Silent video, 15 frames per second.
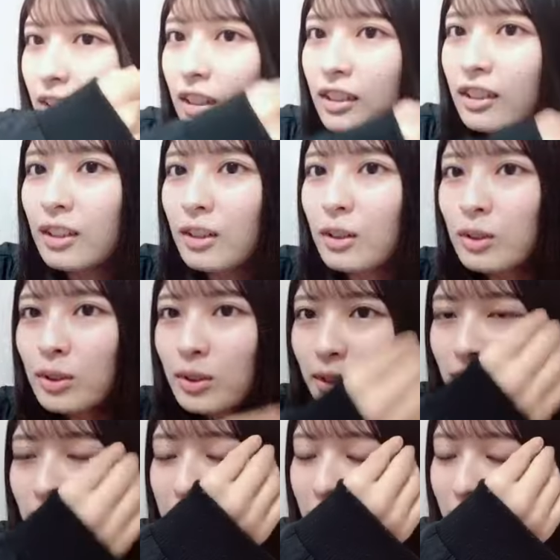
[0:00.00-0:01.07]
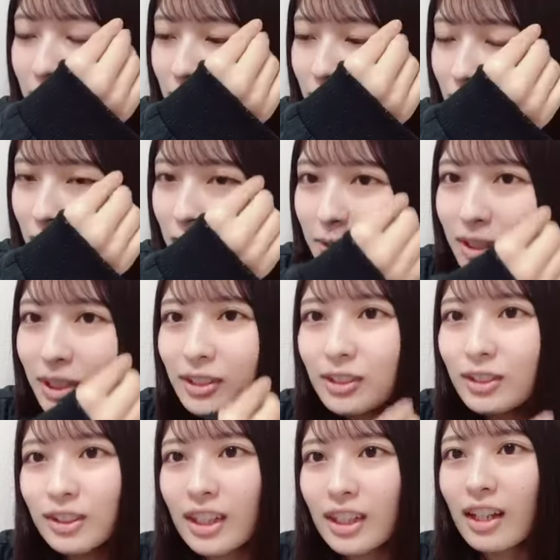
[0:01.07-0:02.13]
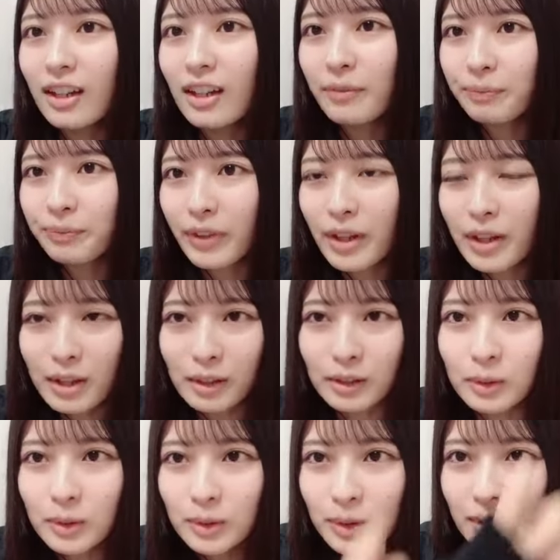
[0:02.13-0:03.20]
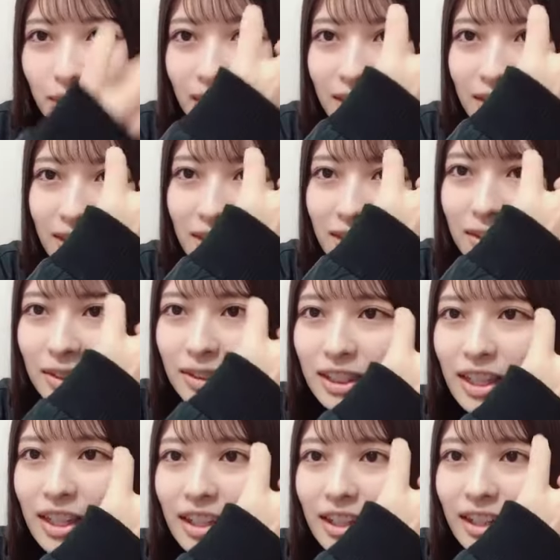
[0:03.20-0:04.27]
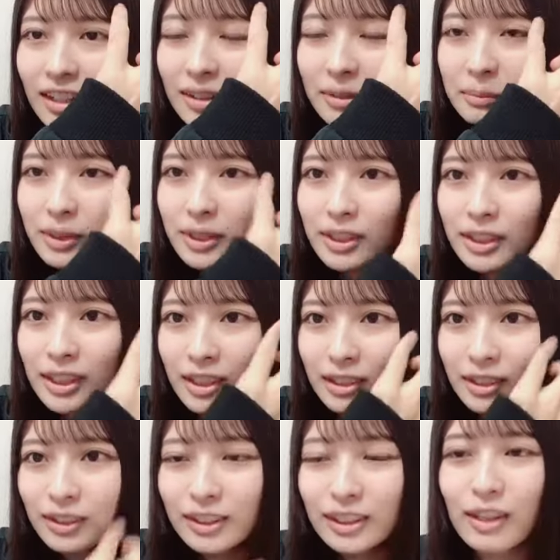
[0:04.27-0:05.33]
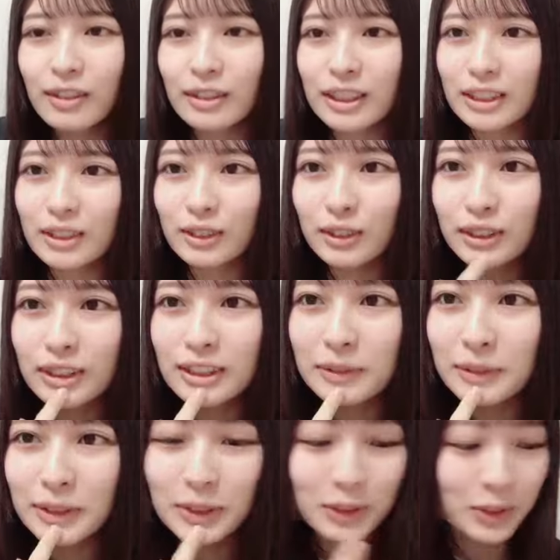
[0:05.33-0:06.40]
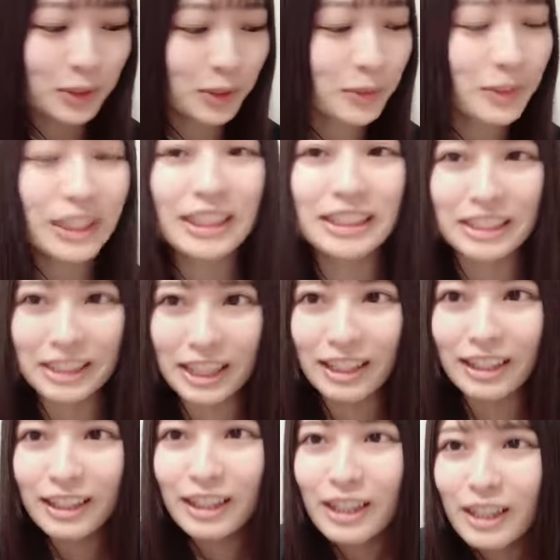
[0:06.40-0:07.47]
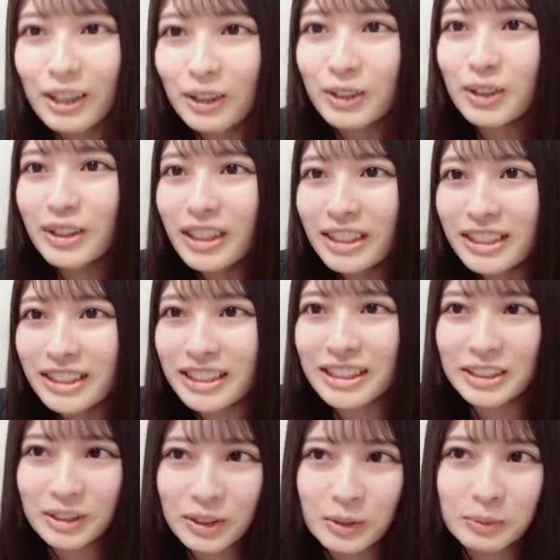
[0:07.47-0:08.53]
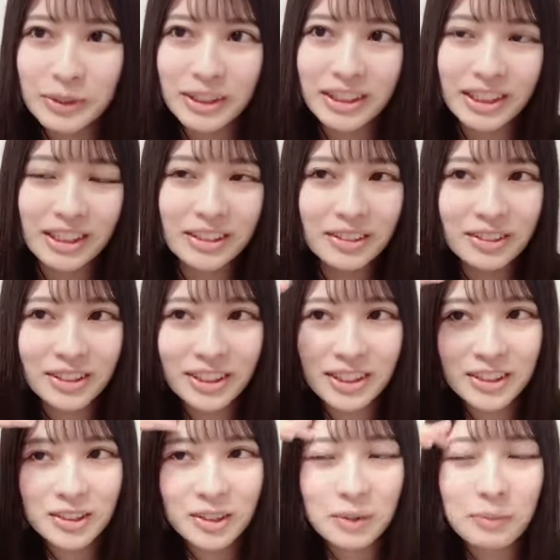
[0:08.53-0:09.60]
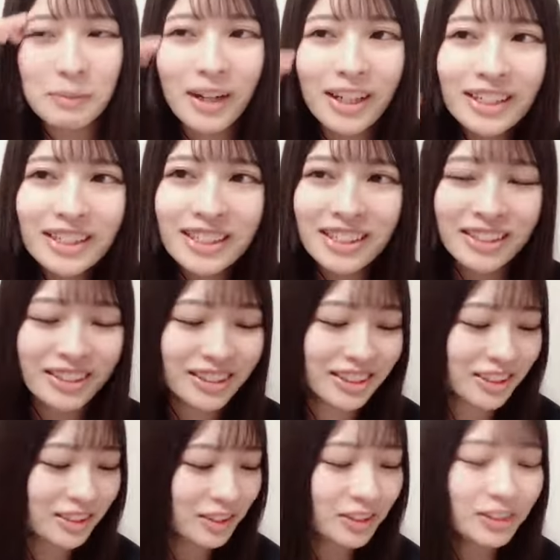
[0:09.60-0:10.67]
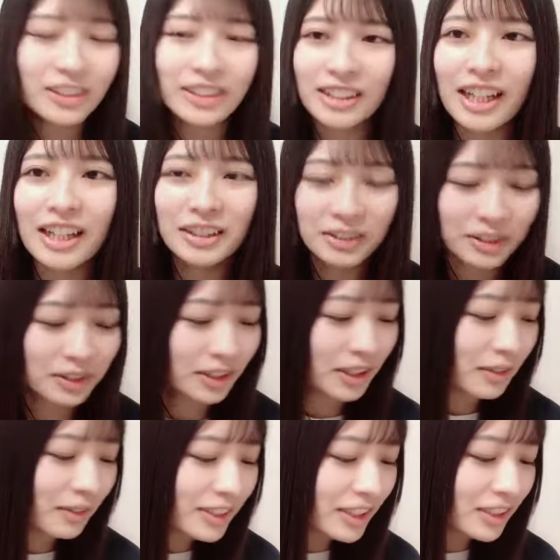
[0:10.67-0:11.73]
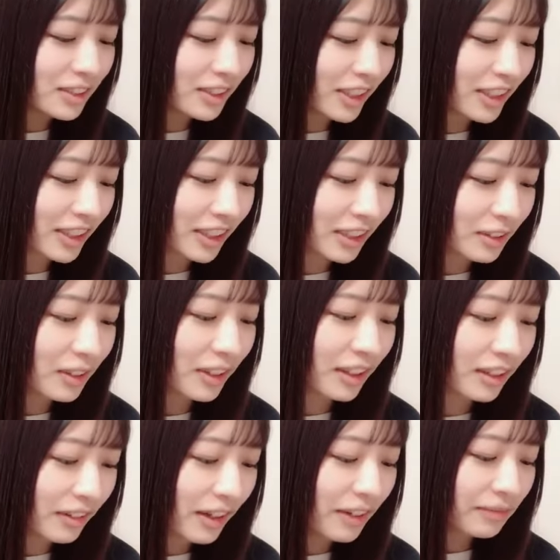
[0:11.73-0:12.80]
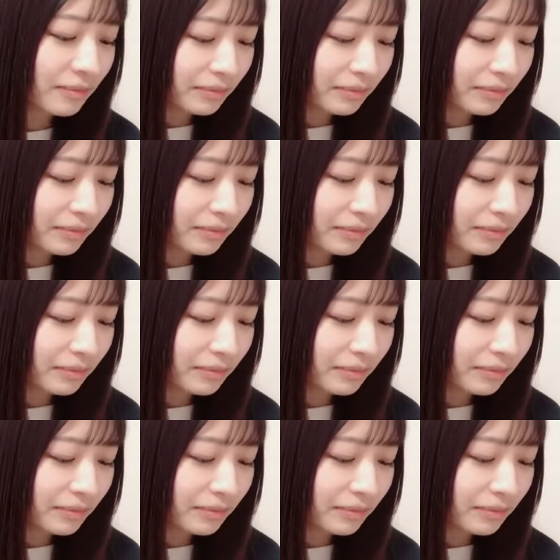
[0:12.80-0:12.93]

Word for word: なんかこの唇の色見てるとさあのオットタクシーのさビジュアルのさ私の唇の色みたいじゃないオットタクシーのビジュアルの口の色マジで口の色ないのいやわざとなんだけどあれは